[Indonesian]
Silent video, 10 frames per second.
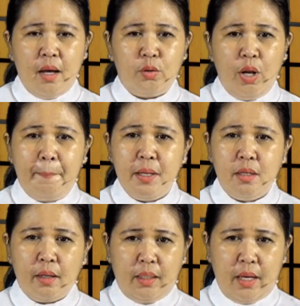akulah
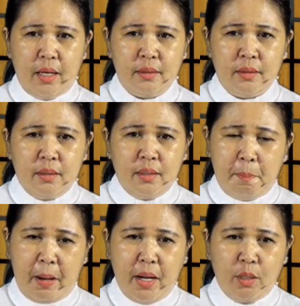pengertian,
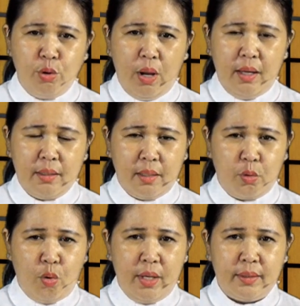padakulah
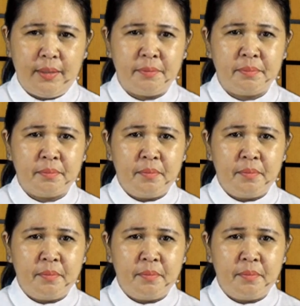kekuatan.